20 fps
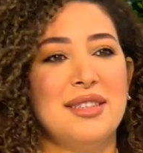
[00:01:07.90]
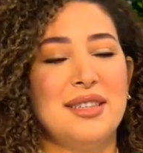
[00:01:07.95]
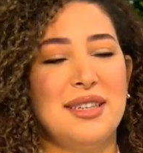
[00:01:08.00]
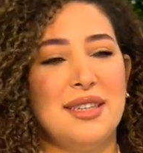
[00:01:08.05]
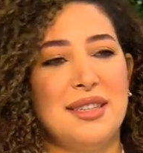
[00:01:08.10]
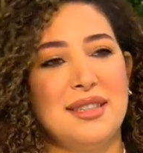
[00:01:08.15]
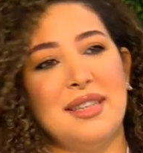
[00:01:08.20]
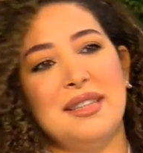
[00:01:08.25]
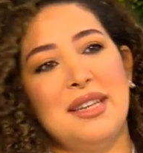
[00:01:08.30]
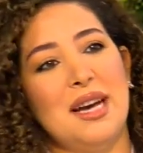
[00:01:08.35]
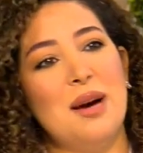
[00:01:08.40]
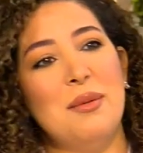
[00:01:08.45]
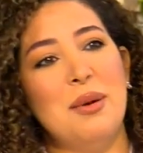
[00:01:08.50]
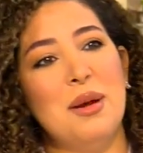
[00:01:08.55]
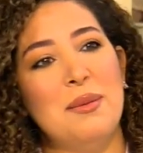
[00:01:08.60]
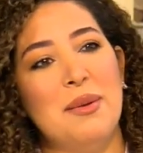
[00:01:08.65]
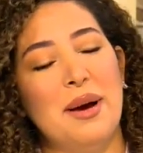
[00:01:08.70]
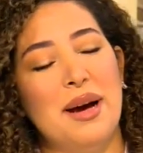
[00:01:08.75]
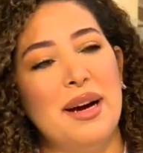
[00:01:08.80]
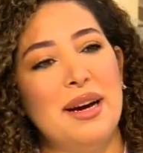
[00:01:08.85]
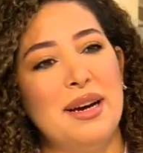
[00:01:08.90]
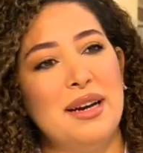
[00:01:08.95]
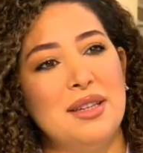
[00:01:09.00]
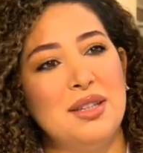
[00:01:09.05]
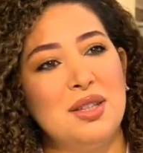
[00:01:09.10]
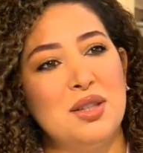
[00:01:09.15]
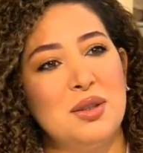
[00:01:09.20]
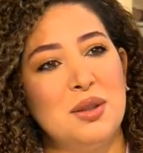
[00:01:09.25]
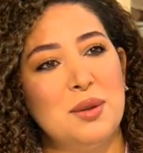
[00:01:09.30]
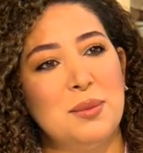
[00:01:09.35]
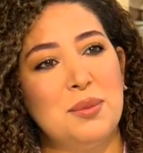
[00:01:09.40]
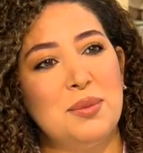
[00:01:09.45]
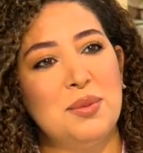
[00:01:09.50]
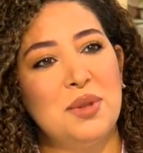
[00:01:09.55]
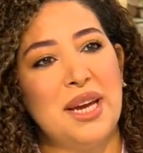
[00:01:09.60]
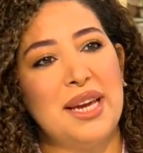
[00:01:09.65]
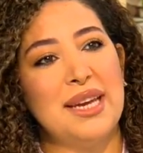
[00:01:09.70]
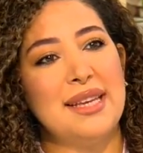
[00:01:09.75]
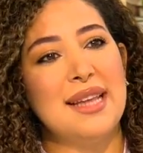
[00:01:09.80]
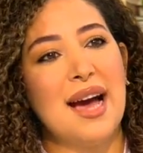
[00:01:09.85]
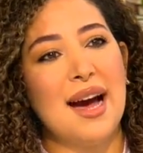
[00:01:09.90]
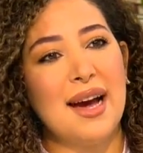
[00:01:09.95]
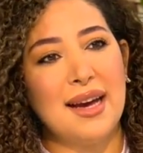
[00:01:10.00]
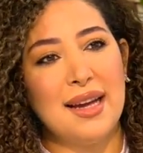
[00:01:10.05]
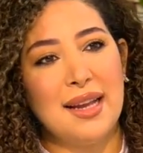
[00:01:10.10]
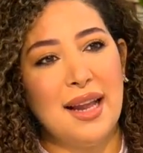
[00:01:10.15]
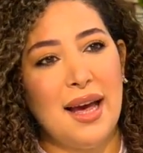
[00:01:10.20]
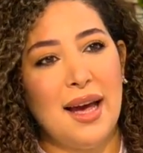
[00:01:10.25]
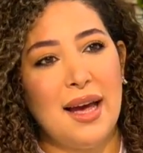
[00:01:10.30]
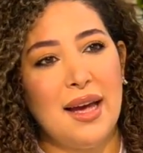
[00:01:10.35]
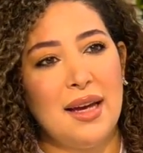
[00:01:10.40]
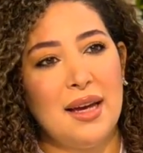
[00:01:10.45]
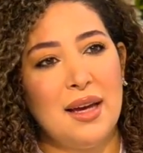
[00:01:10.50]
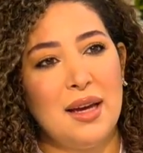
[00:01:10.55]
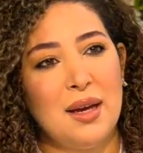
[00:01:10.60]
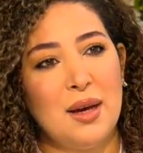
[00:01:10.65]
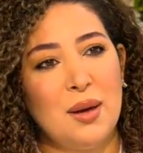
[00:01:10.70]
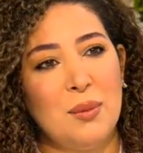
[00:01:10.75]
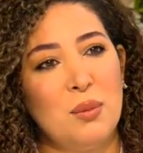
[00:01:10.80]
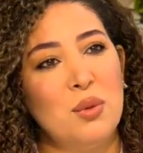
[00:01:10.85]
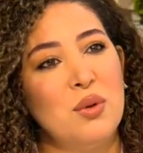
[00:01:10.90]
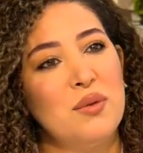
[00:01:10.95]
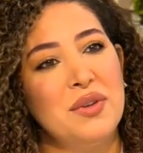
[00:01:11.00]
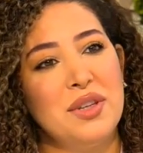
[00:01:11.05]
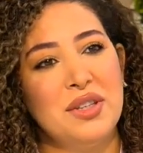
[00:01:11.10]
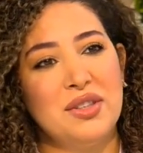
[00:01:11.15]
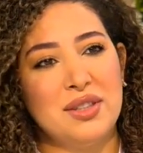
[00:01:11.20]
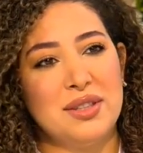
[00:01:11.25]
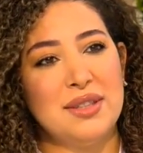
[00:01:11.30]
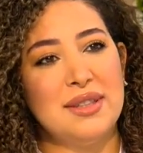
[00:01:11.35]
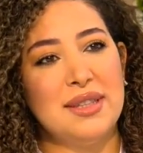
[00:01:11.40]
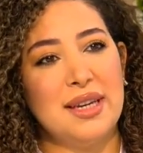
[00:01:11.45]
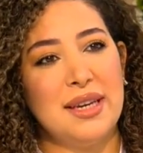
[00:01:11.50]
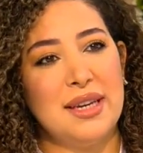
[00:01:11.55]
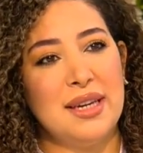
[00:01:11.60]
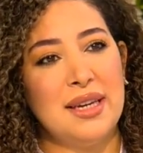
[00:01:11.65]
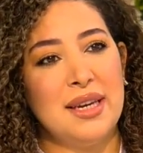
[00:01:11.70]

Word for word: آه، تتعامل معك بشيء داخلها مو فيك انت